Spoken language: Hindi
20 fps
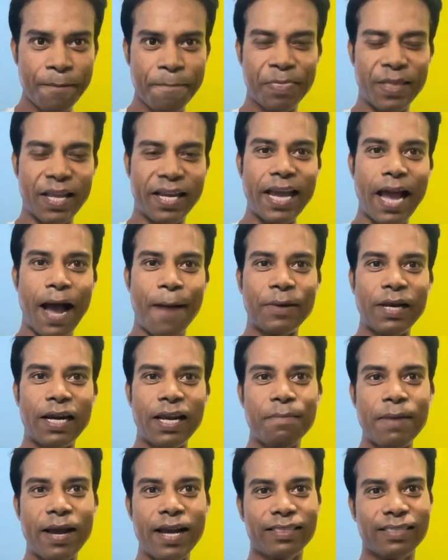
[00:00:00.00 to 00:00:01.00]
देखिए आपके लिए
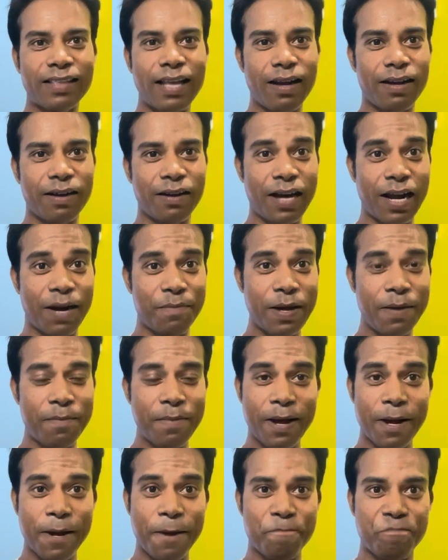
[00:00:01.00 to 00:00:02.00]
मैं इतना गर्मी
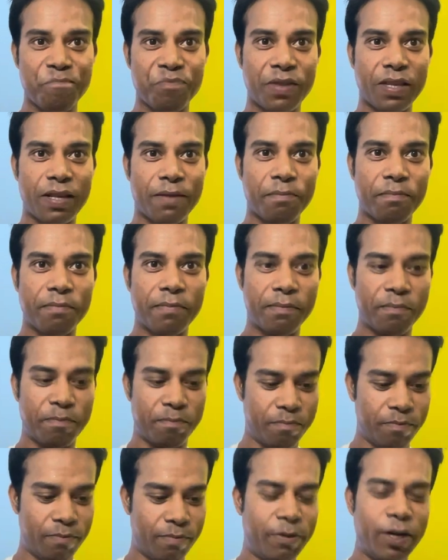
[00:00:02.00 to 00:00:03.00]
में
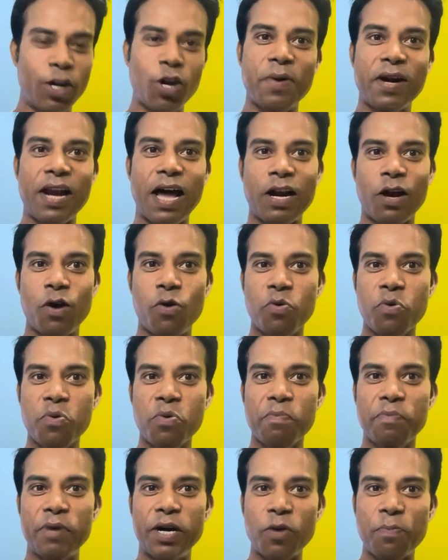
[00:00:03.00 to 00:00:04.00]
वीडियो बना रहा हूं
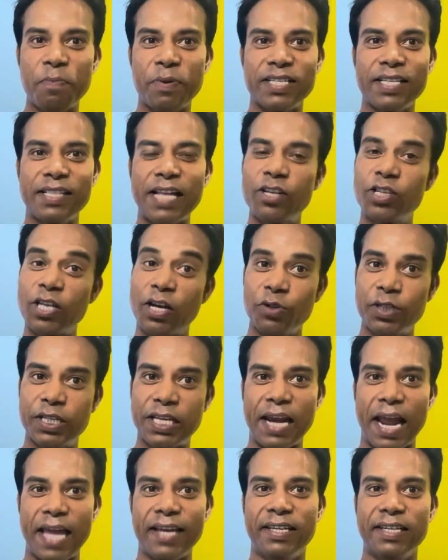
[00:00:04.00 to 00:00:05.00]
वीडियो पसंद आए तो जरूर इसे
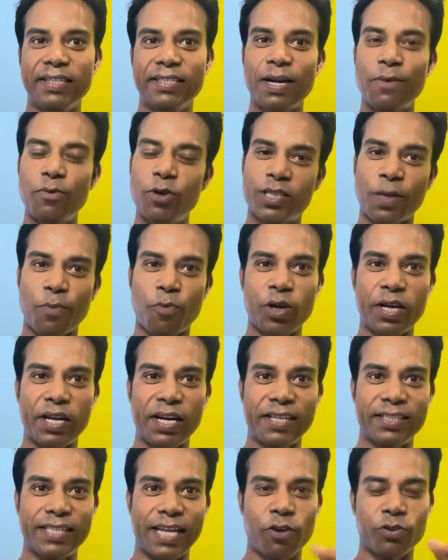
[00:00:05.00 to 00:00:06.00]
लाइक कीजिएगा मुझे सपोर्ट करने
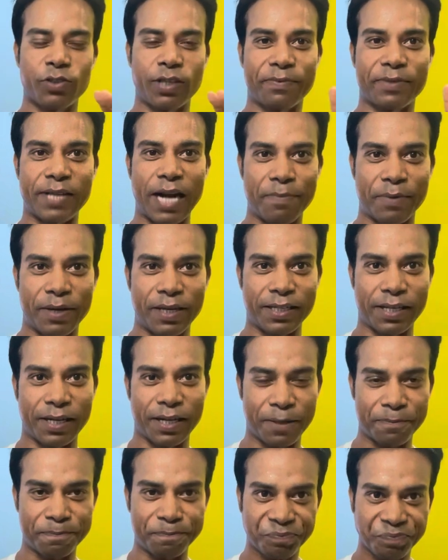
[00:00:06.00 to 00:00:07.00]
के चैनल को सब्सक्राइब
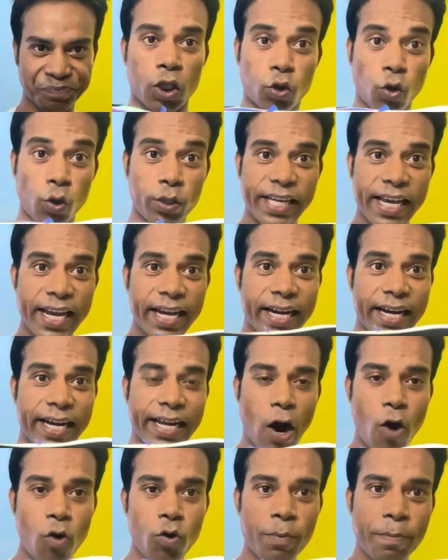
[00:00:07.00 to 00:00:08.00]
कीजिएगा तो ये
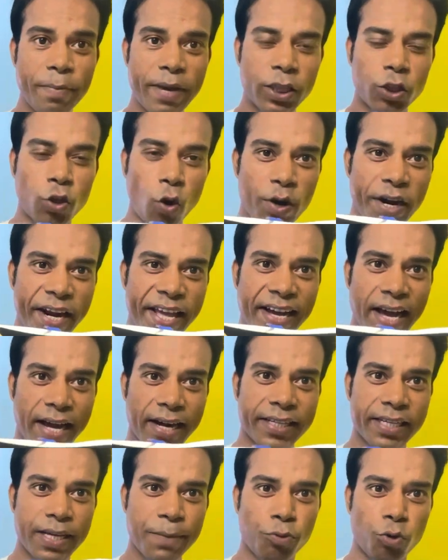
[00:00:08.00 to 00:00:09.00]
ग्राउंड में दौड़ने के
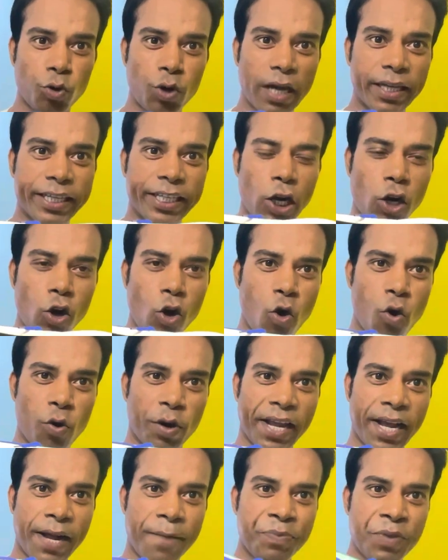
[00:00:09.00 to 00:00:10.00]
कारण ये पूरा येलो हो
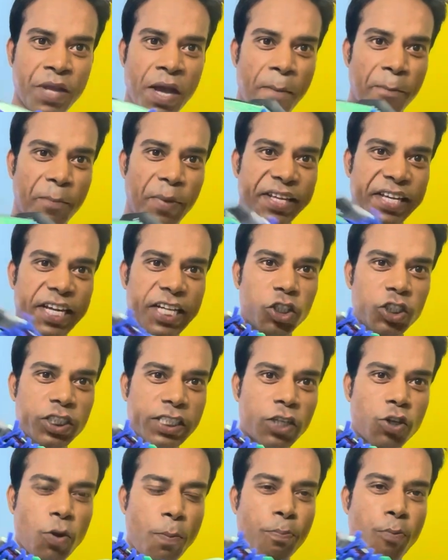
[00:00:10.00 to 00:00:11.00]
गया पर ये जो
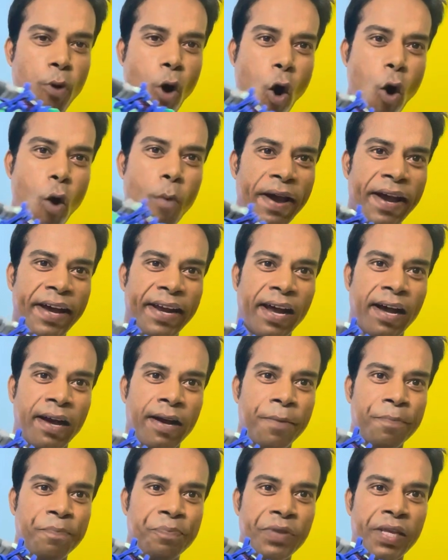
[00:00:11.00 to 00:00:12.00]
इसका जो फॉर्म है ना
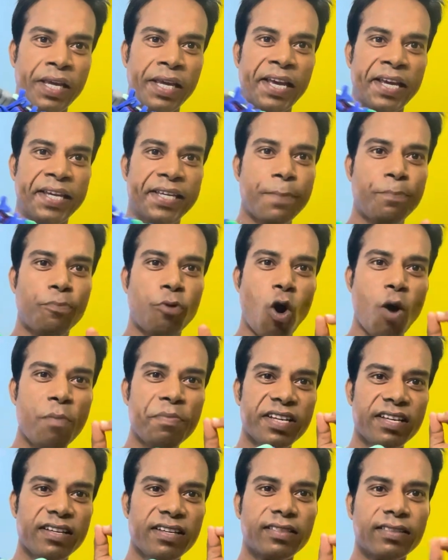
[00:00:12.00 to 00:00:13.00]
ये
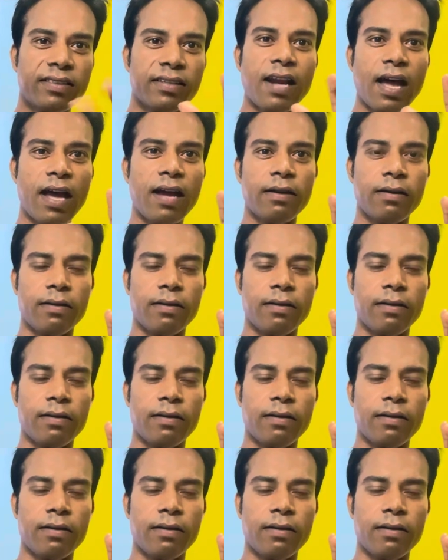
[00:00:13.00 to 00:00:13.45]
फॉर्म इतना